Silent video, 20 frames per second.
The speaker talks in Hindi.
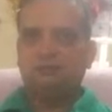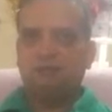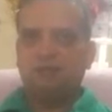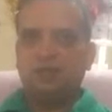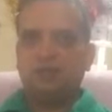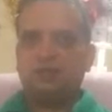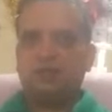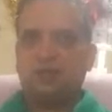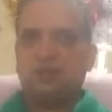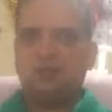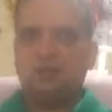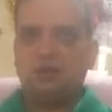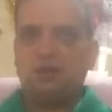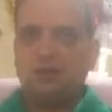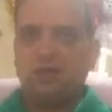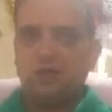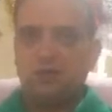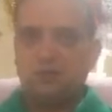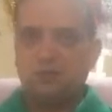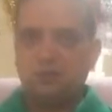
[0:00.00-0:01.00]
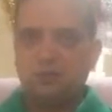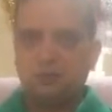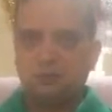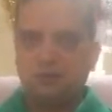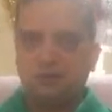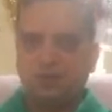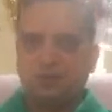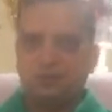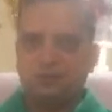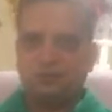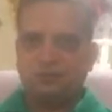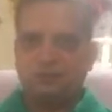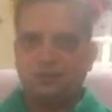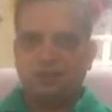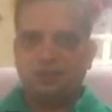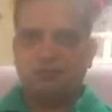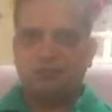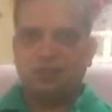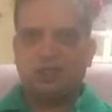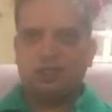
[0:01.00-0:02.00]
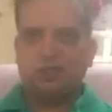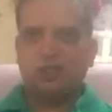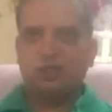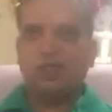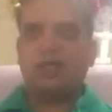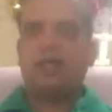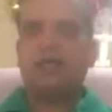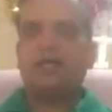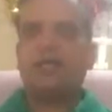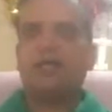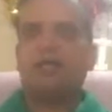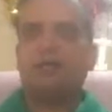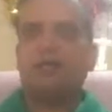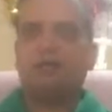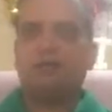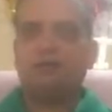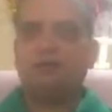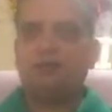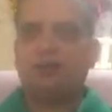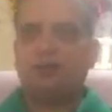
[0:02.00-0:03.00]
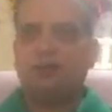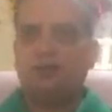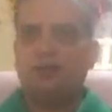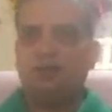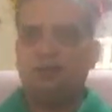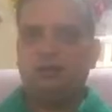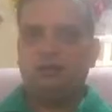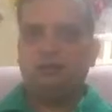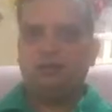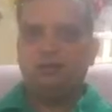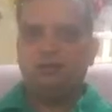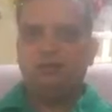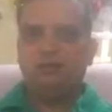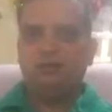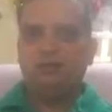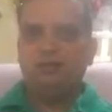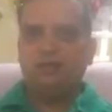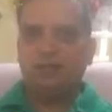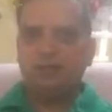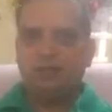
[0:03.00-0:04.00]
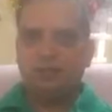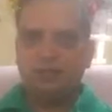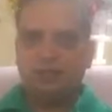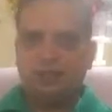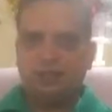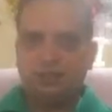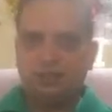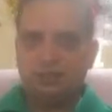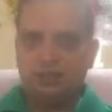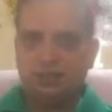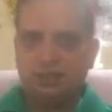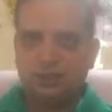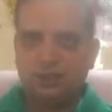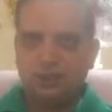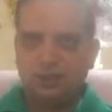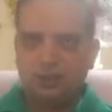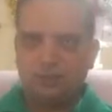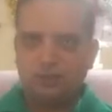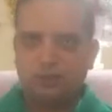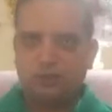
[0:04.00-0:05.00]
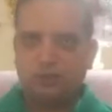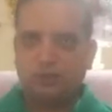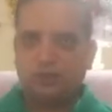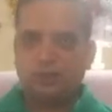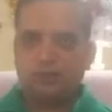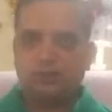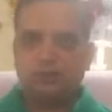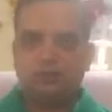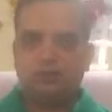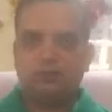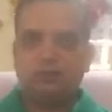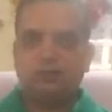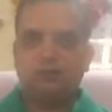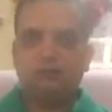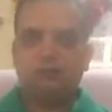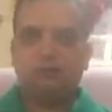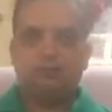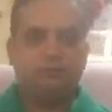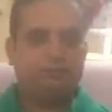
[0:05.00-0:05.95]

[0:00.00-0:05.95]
मैं श्रवण राजपूत आप सभी का मातृ गारेट लामा फिरा हीलिंग सेंटर चंडीगढ़ में स्वागत करता हूं